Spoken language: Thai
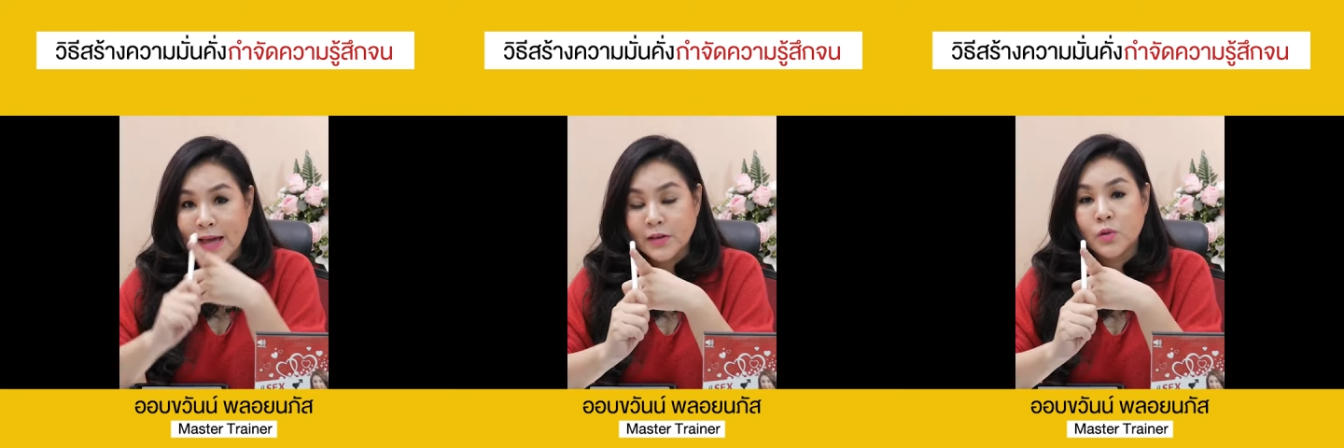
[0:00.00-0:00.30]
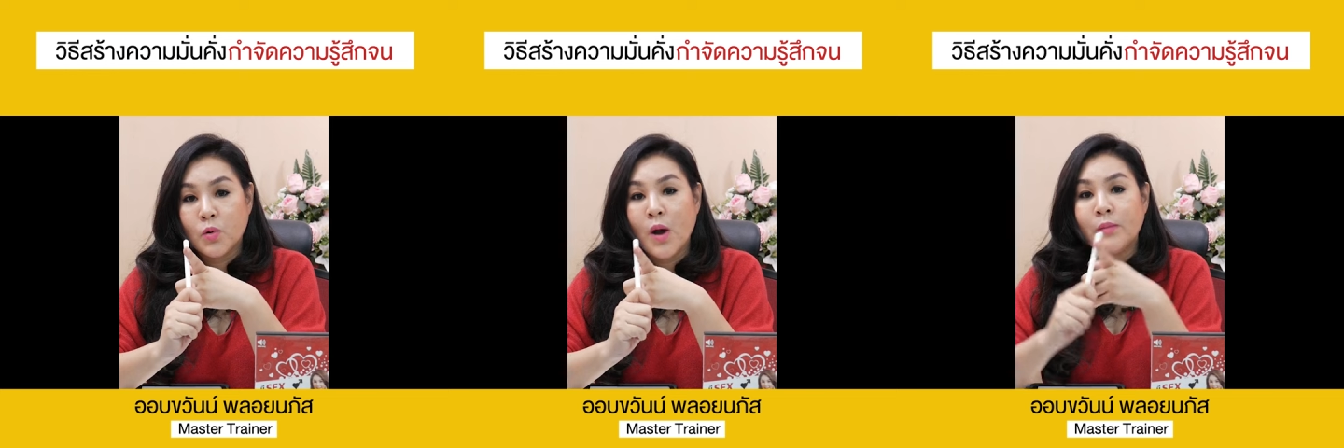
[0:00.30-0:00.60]
ตัด
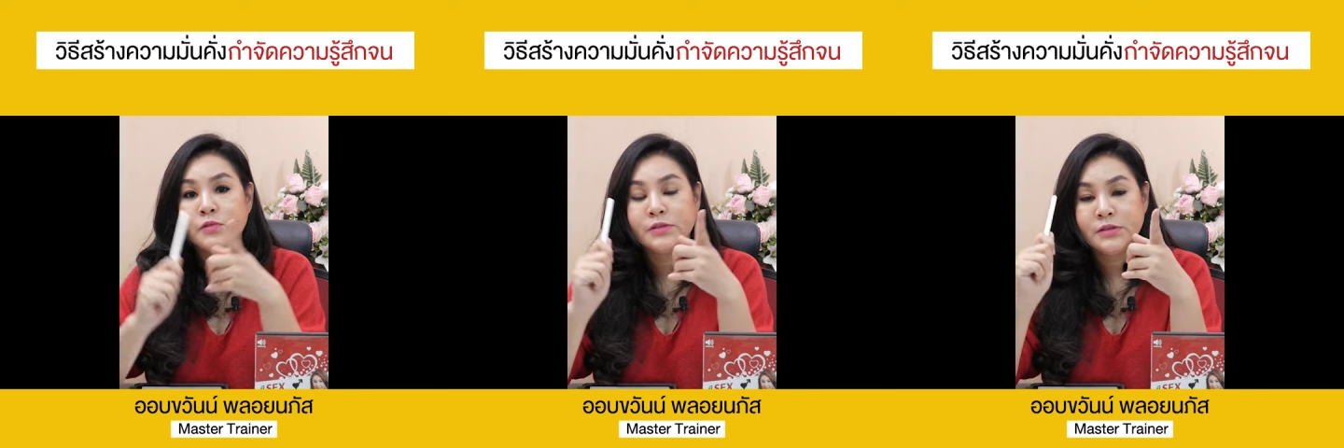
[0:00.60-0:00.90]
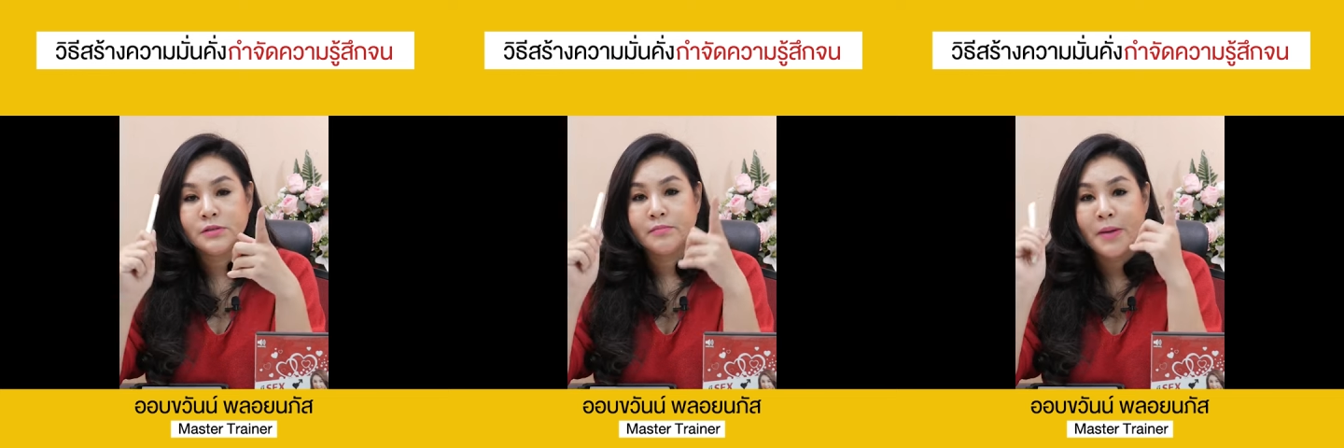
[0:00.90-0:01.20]
ความรู้
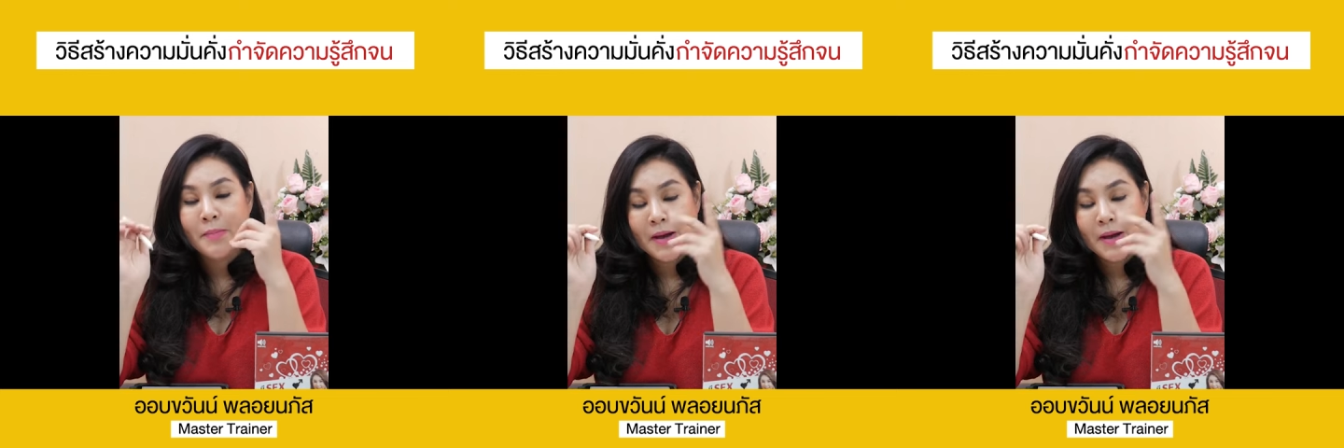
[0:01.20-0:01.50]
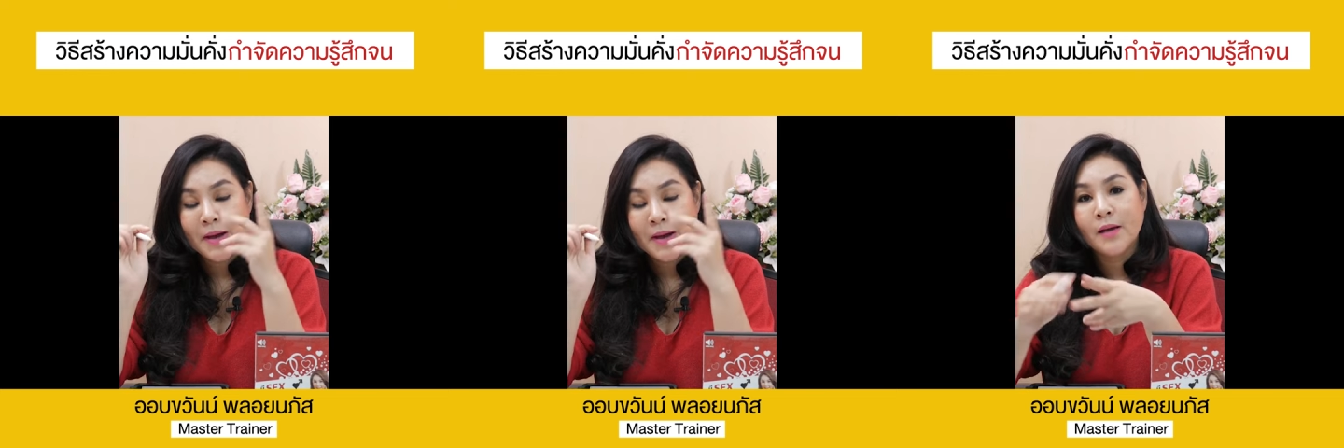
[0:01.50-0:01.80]
สึกไม่มั่ง
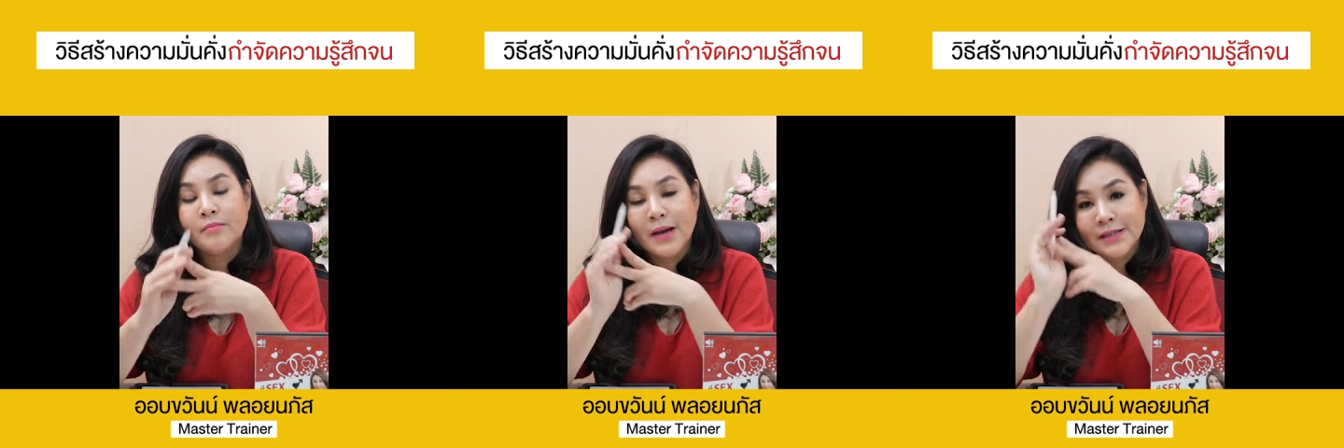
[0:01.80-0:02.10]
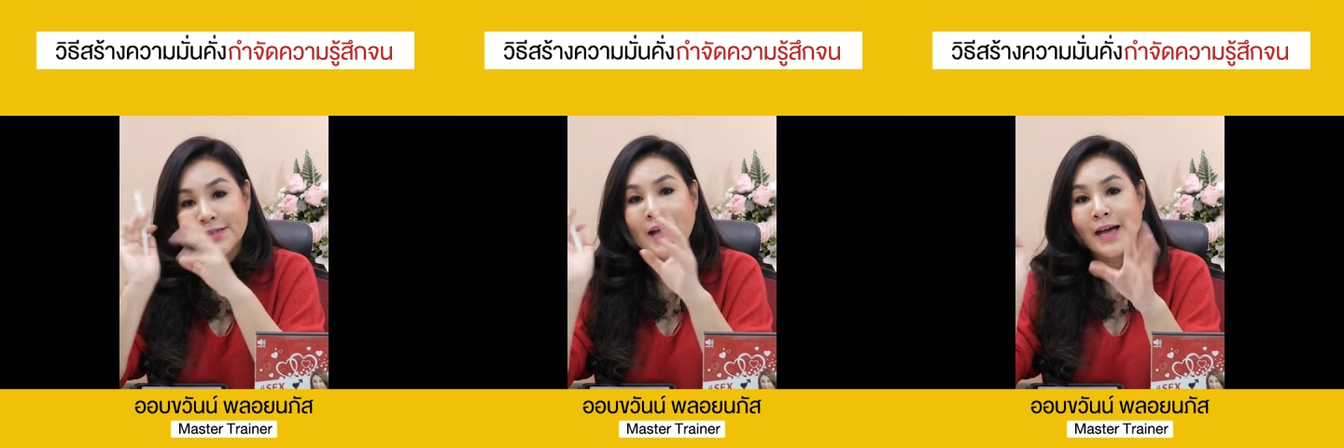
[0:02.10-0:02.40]
คั่ง
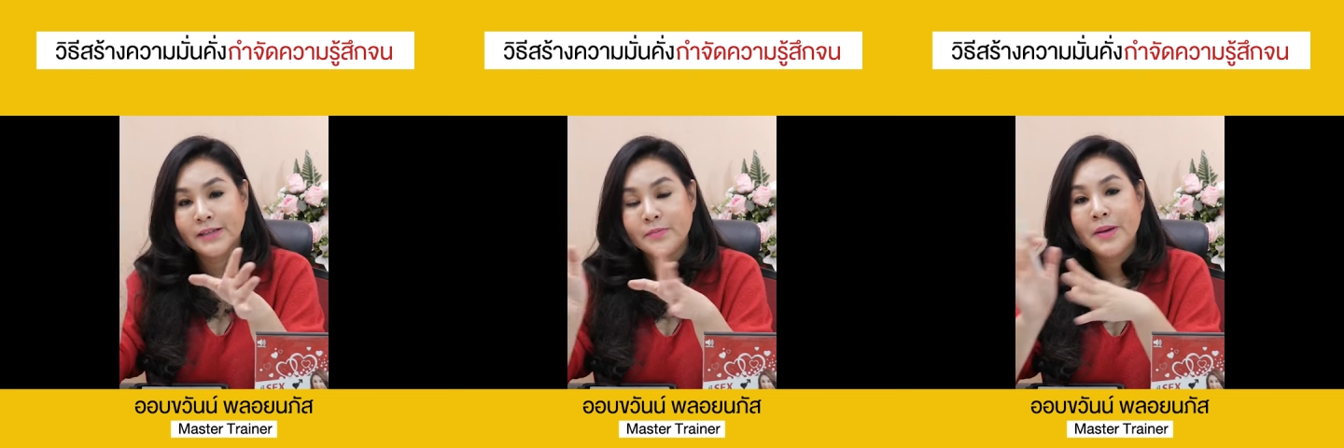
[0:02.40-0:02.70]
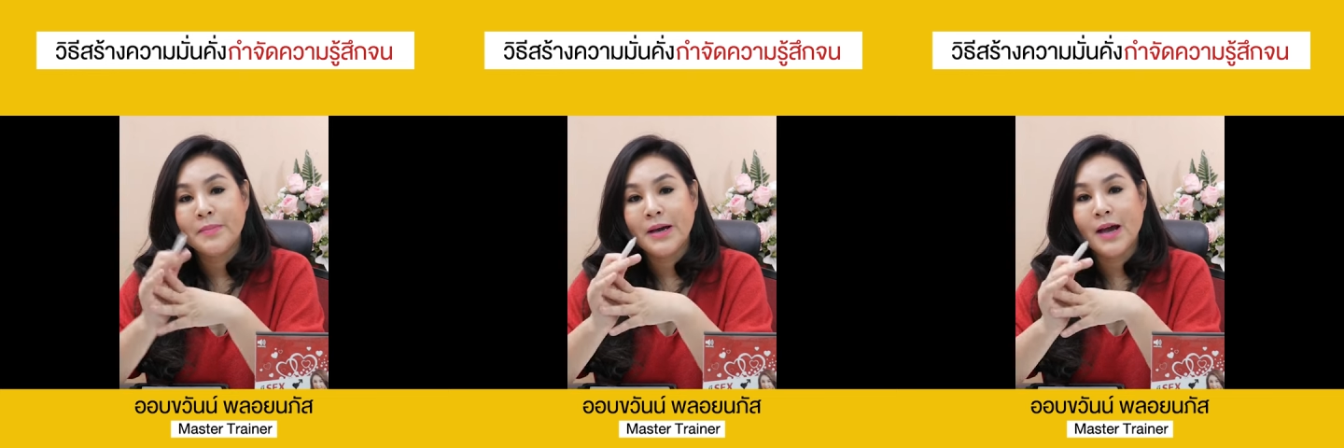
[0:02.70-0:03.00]
ภาษาที่
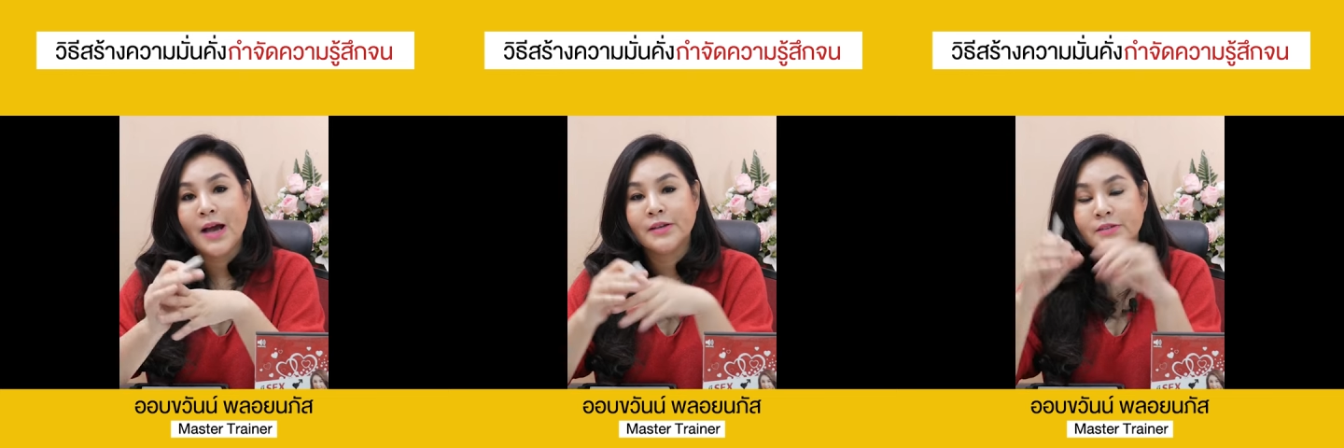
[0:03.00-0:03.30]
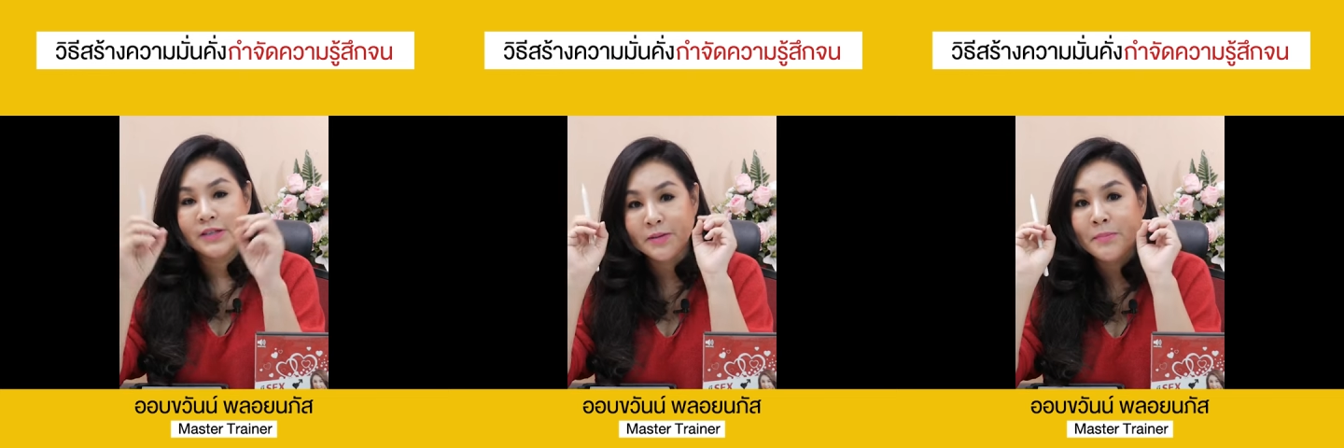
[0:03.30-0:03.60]
ไม่มั่งคั่ง
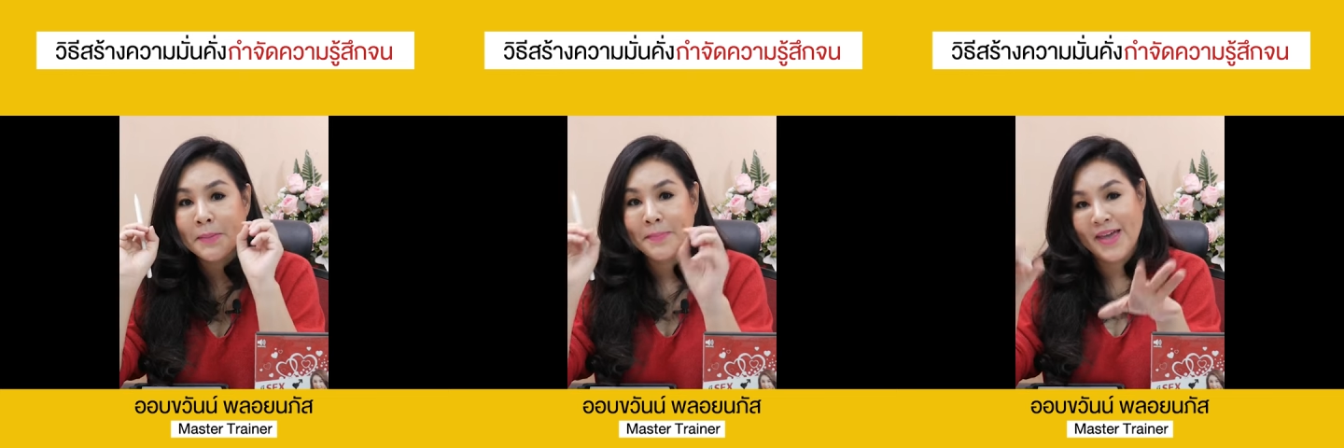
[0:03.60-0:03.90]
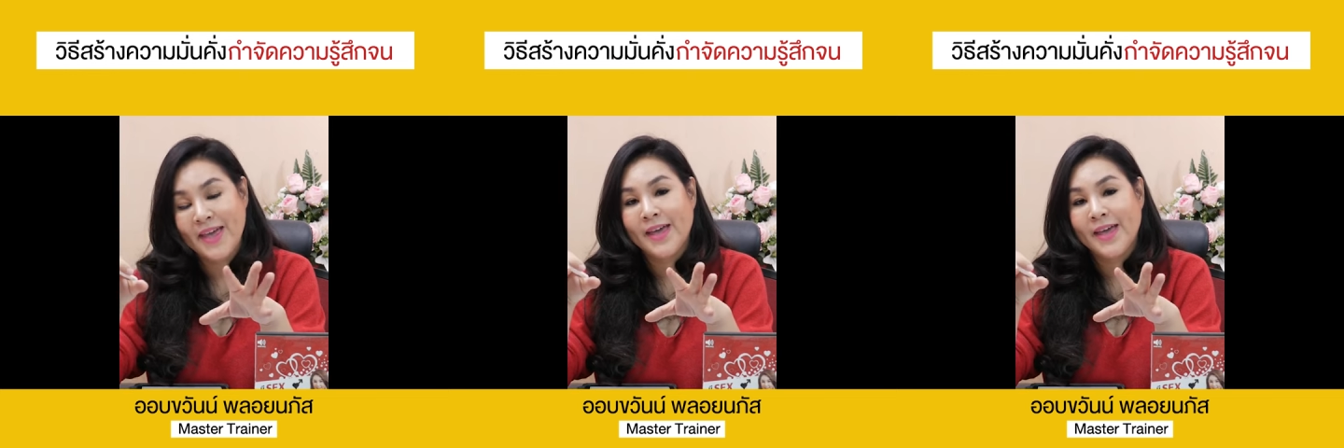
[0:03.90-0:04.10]
เช่นมันแพ